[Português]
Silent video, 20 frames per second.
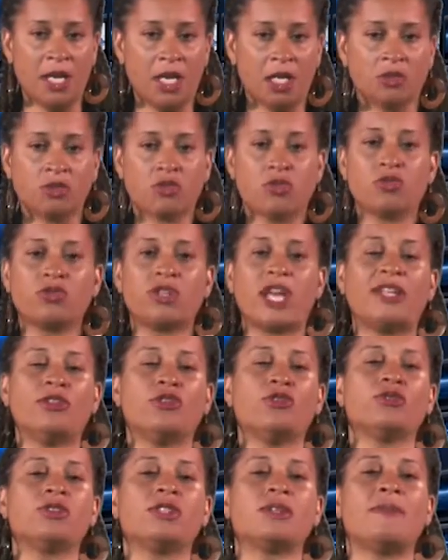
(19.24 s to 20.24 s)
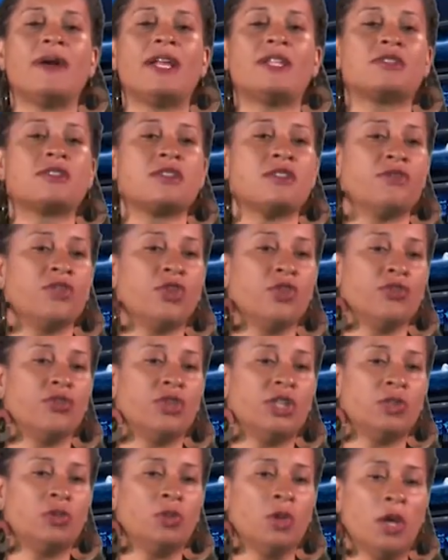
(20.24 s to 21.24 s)
resultado de um trabalho desenvolvido
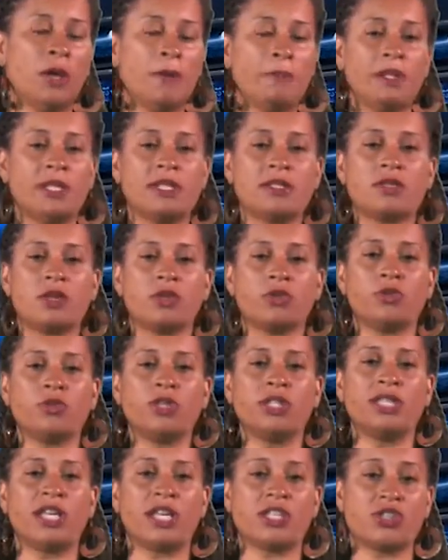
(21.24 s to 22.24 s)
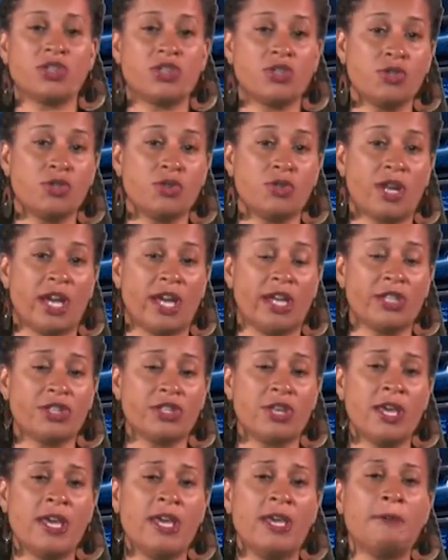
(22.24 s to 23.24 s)
pelas autoridades nacionais
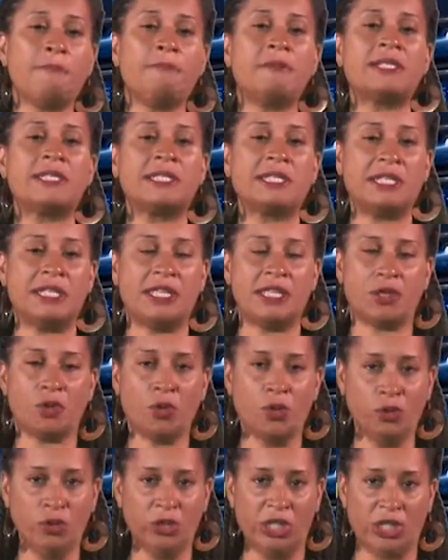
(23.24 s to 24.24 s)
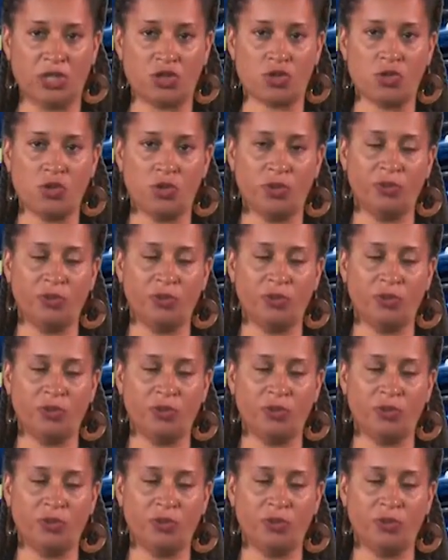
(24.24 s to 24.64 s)
em parceria com a Unesco.